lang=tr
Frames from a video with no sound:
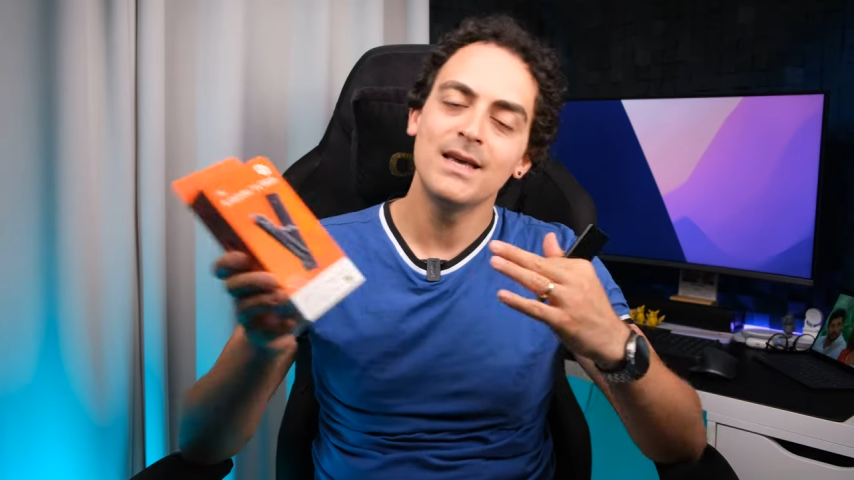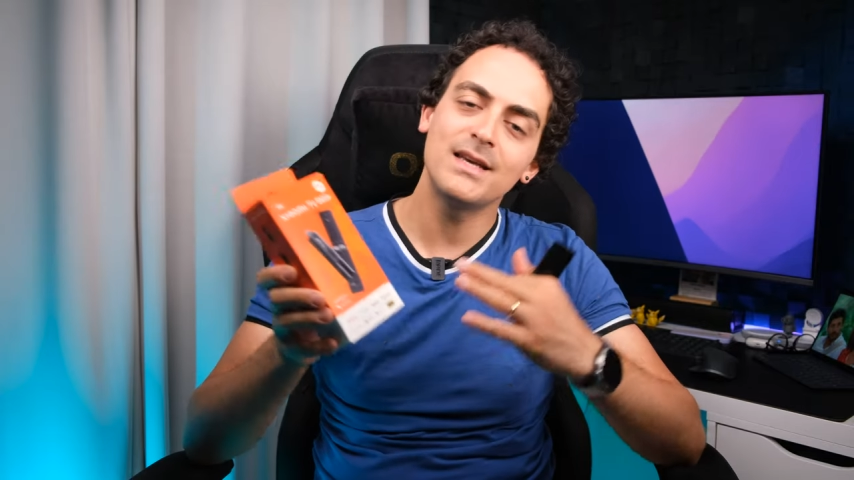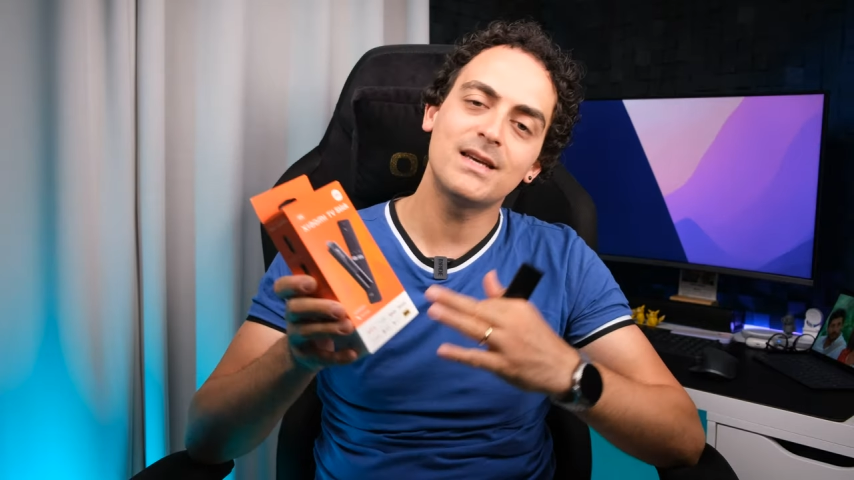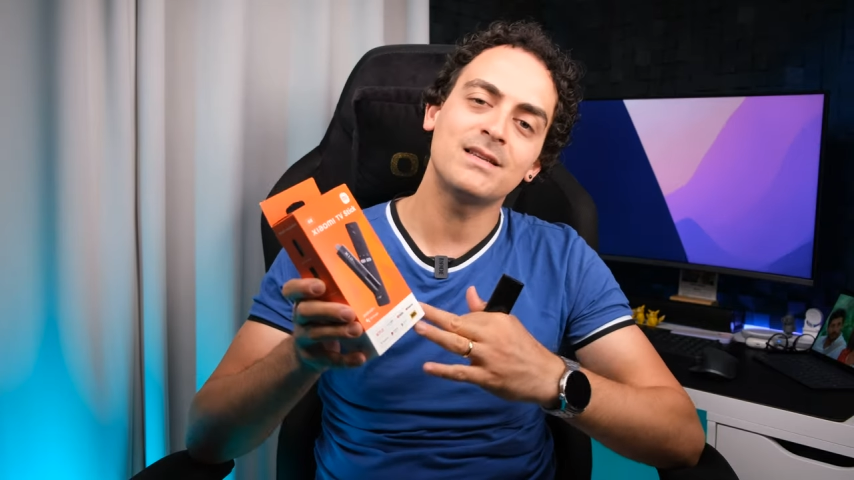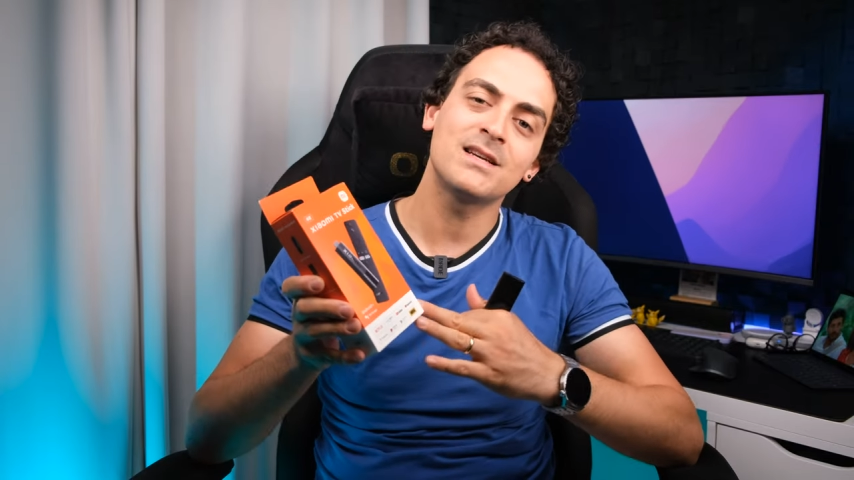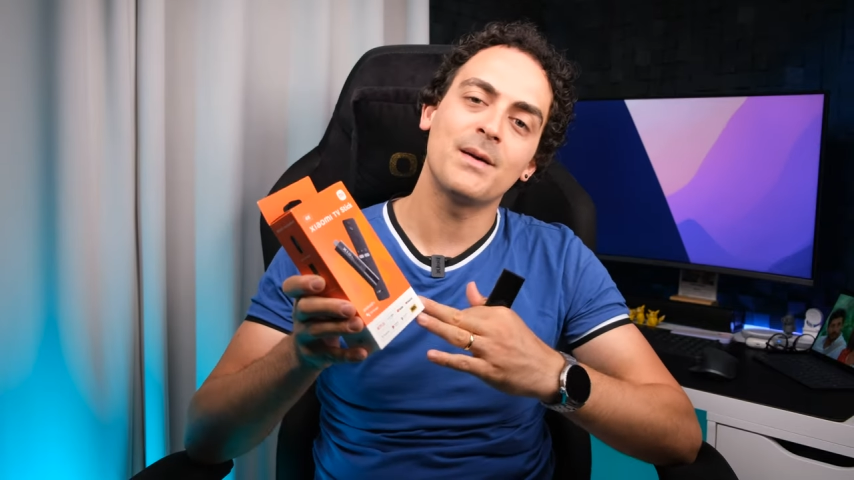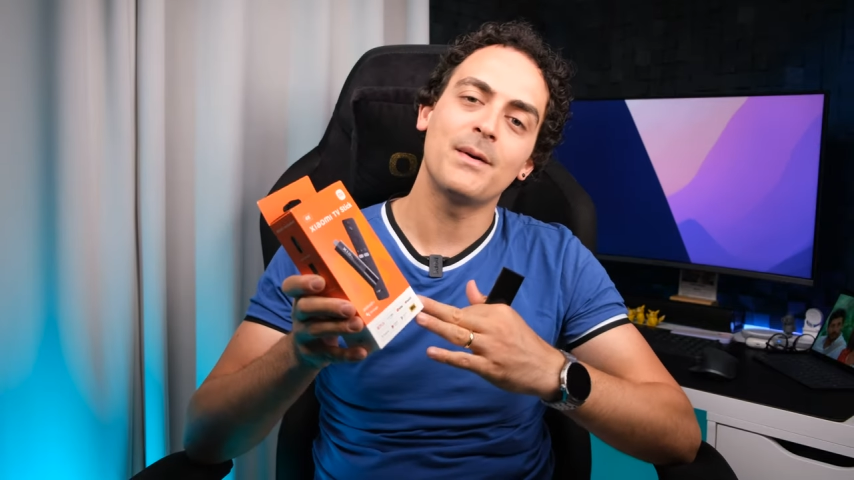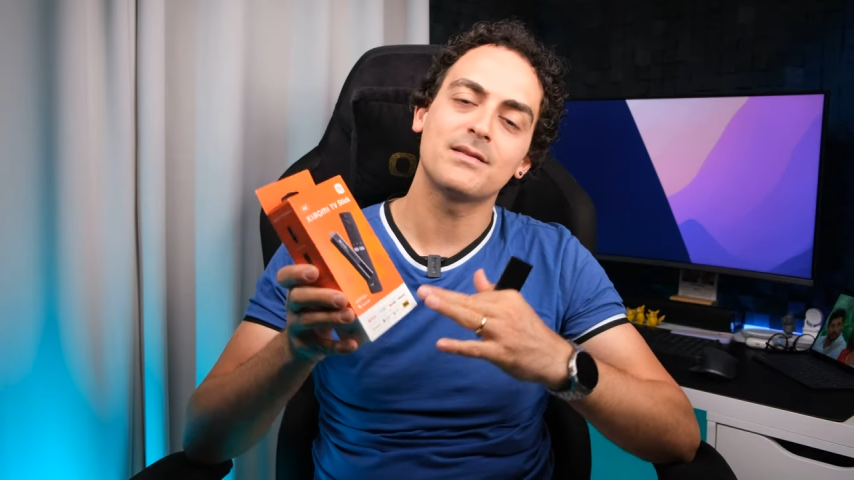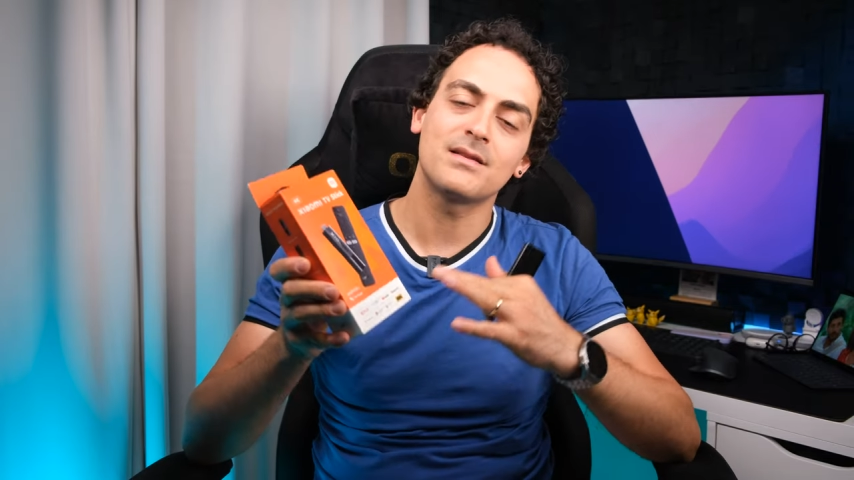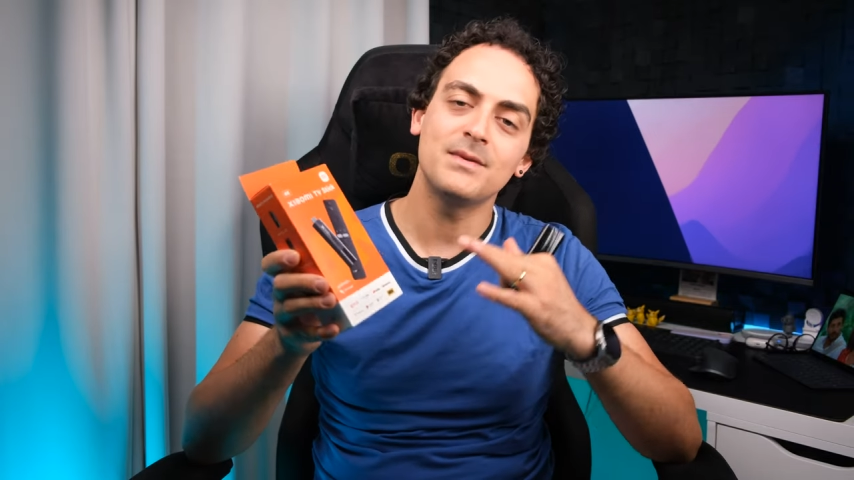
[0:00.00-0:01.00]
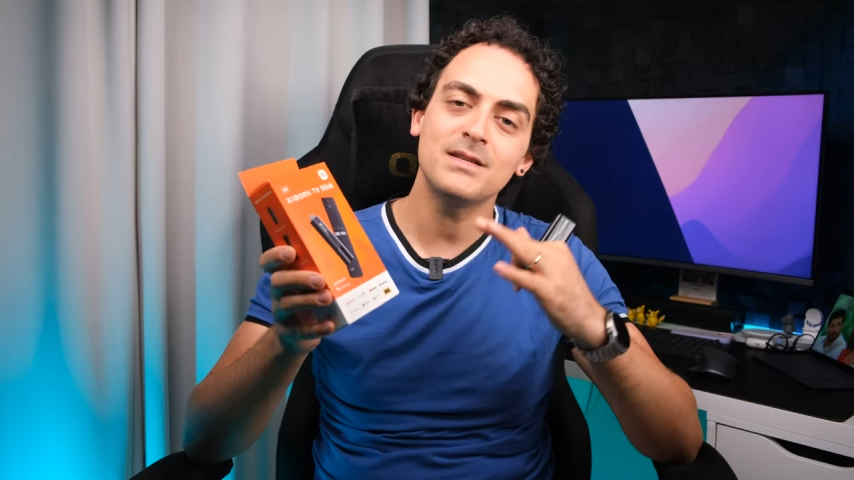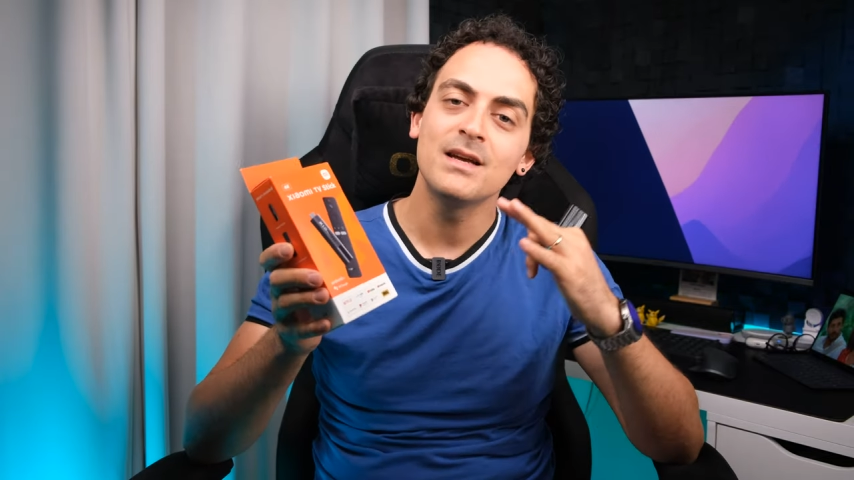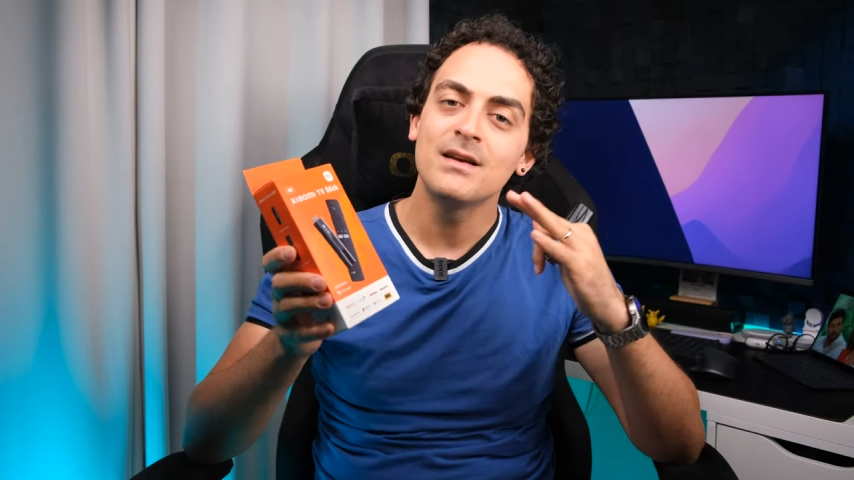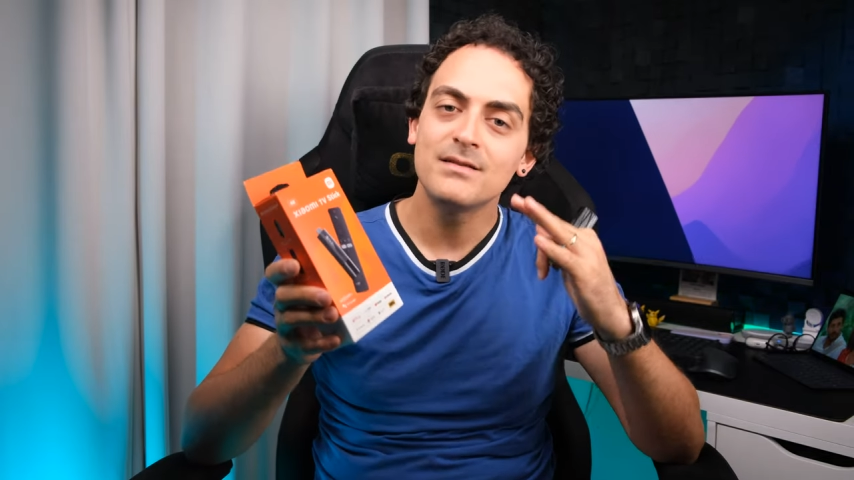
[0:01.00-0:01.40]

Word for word: 2 GB'da bir